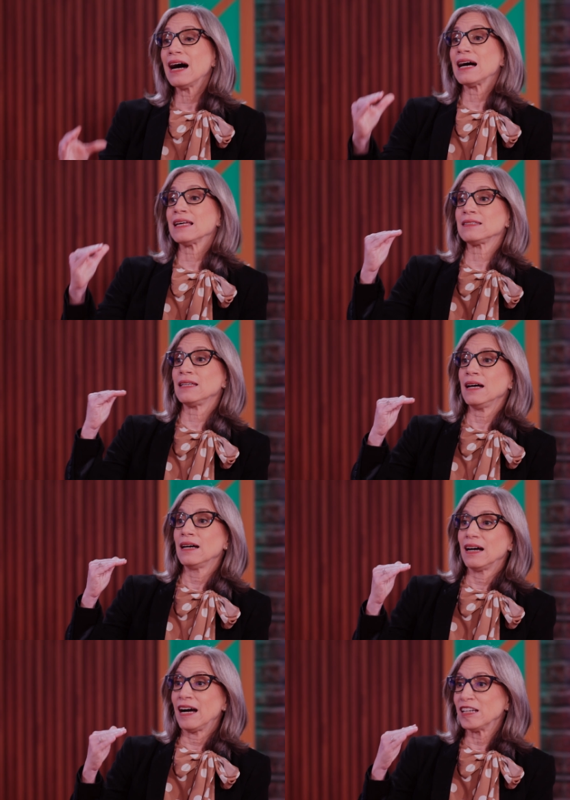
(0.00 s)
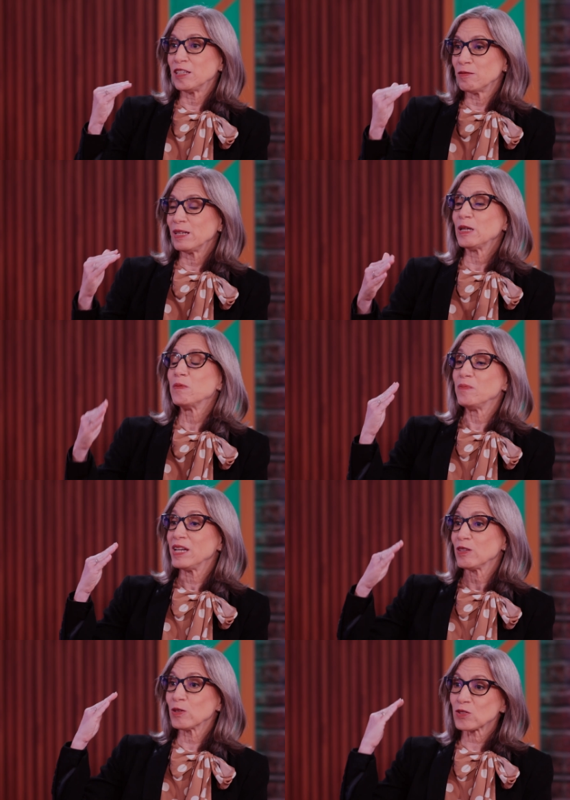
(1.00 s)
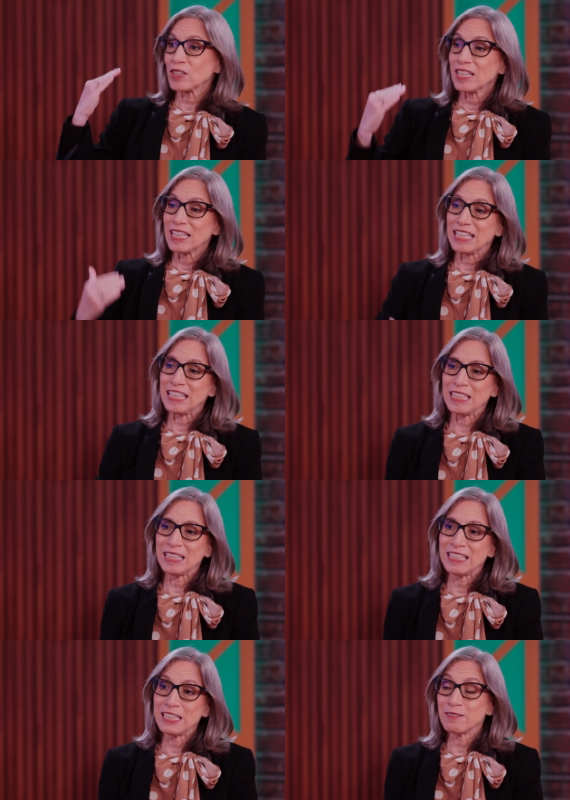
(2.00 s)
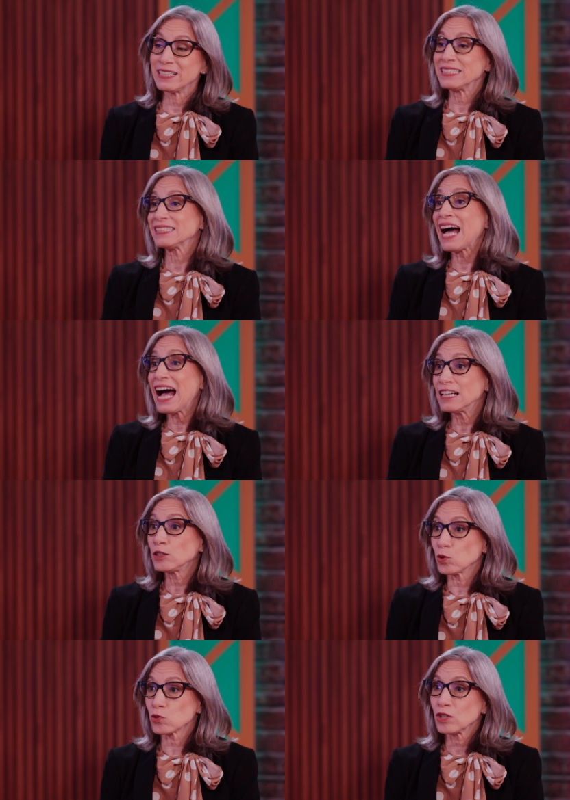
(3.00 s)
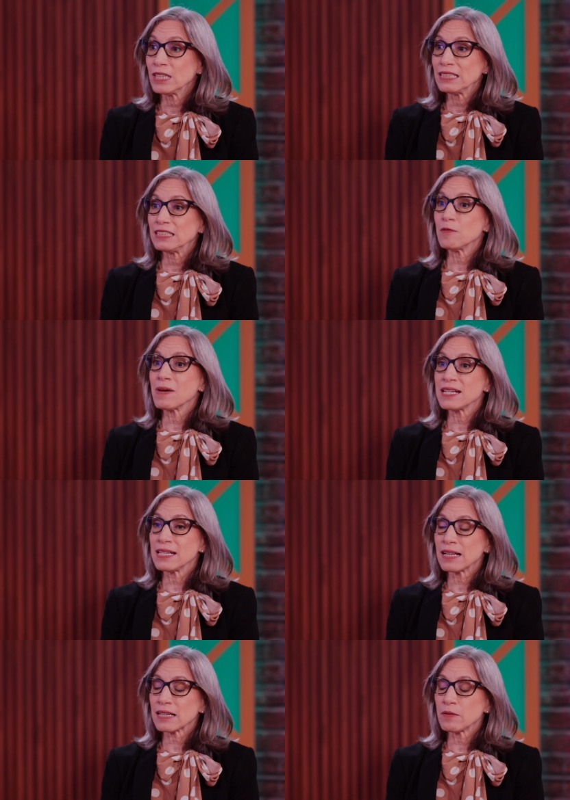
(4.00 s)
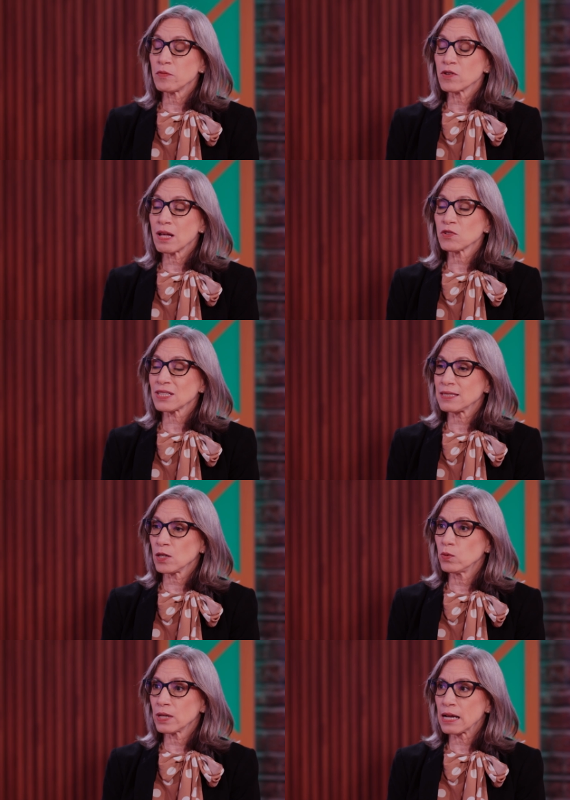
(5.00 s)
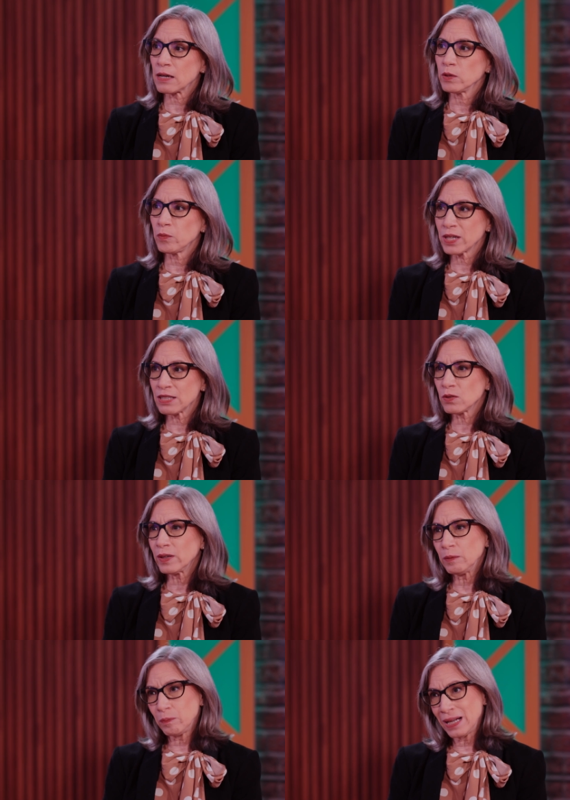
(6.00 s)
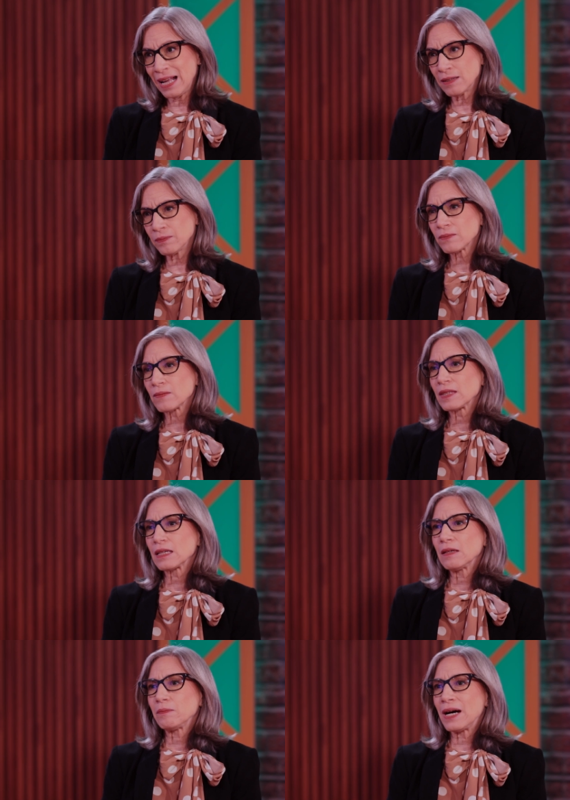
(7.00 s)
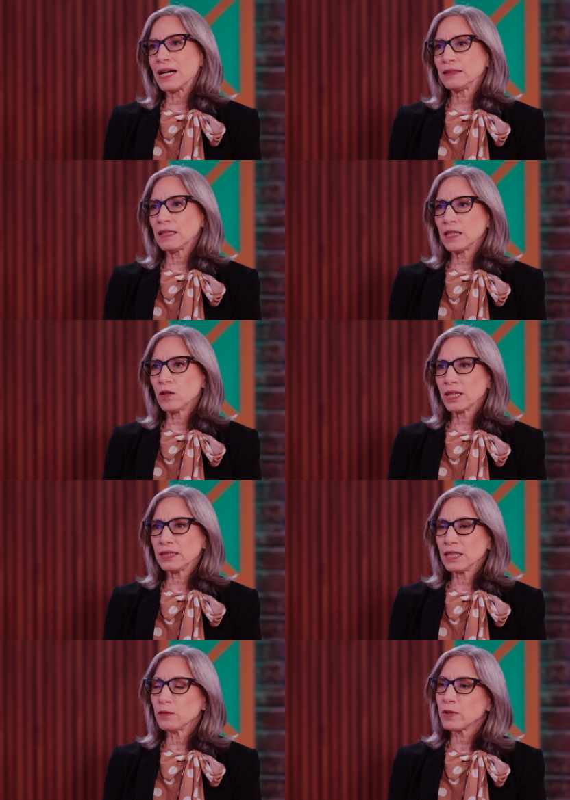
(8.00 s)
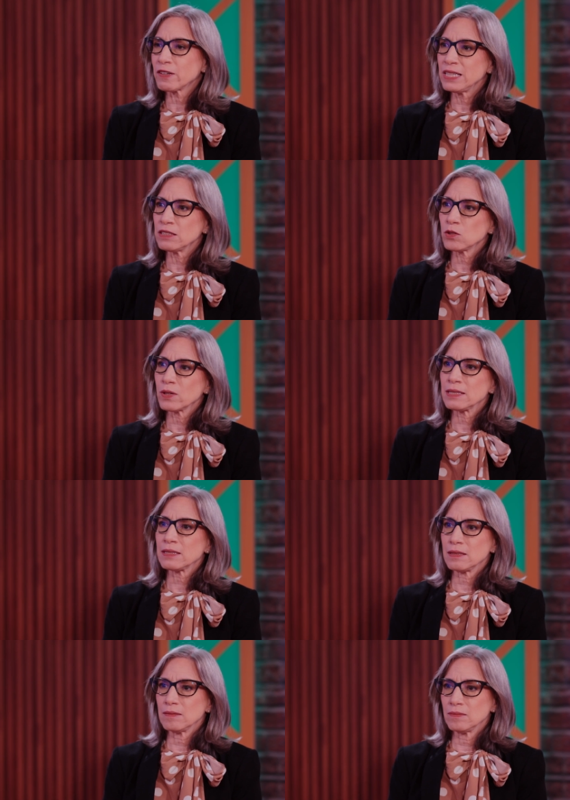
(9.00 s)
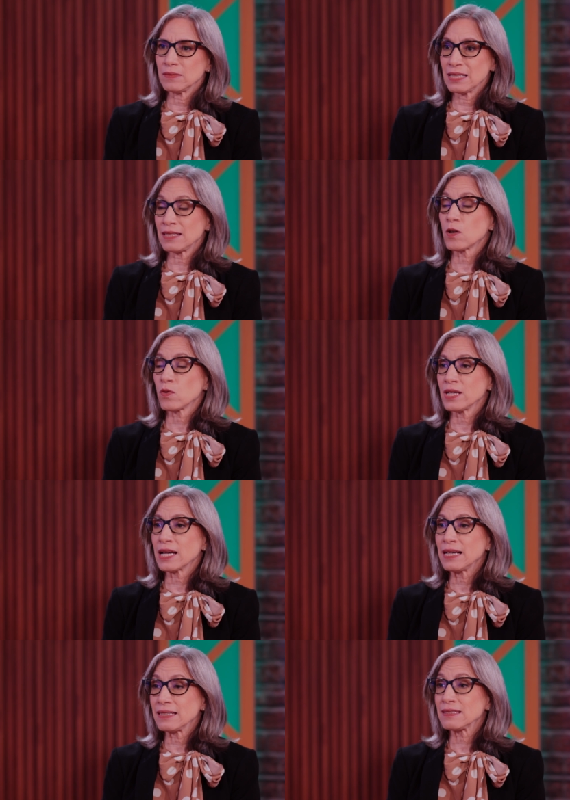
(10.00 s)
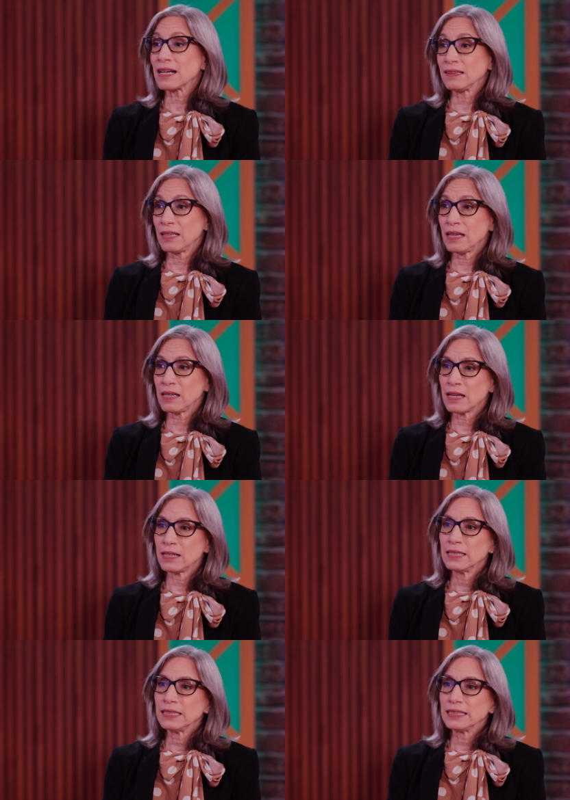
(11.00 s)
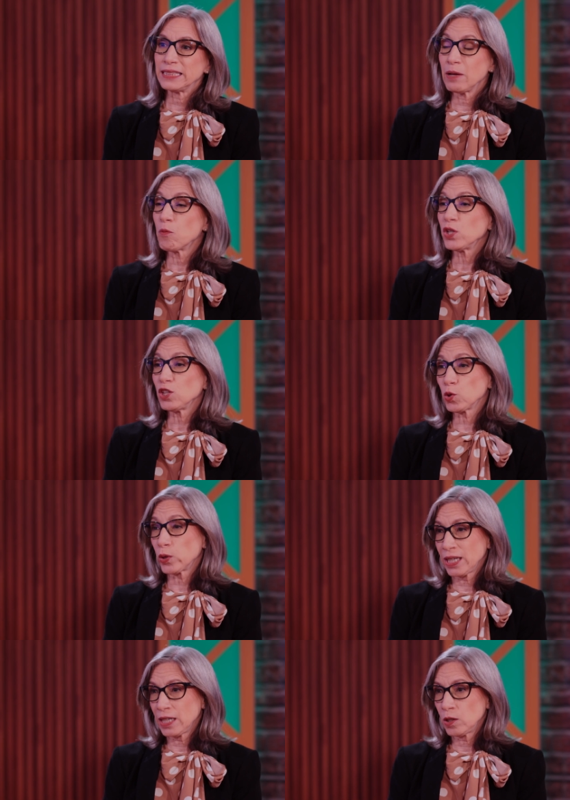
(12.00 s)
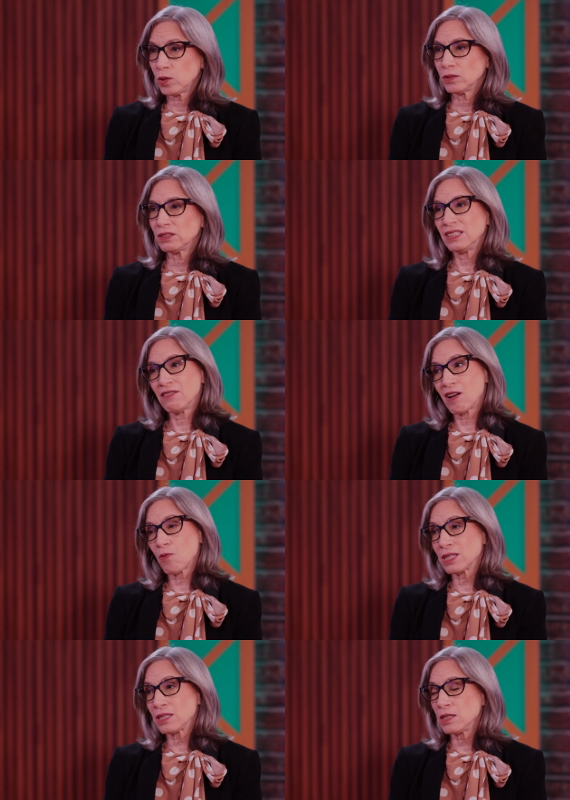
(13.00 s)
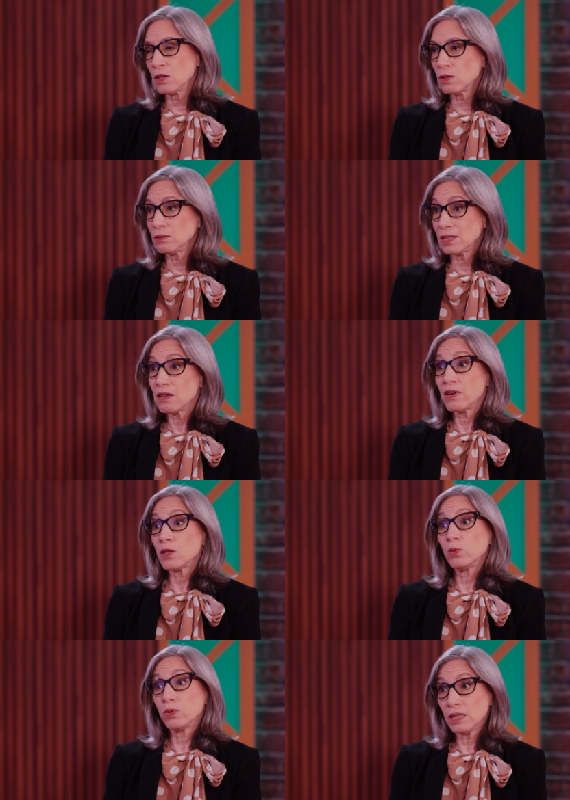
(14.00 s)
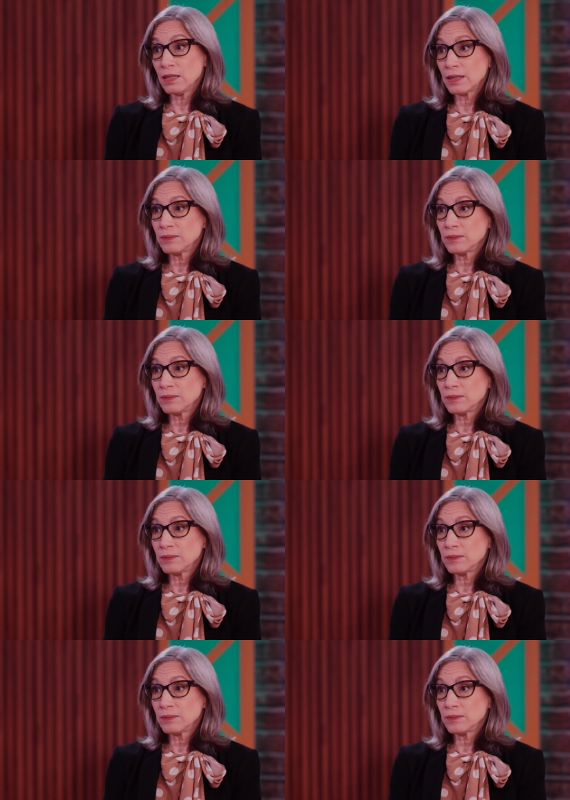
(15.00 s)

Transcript: hasta a niveles medios y, y niveles altos, de manera que podamos asegurarlo. Y por eso el plan parte de lo que tiene previsto es desarrollar la estrategia de monitoreo, de evaluación, de veduría,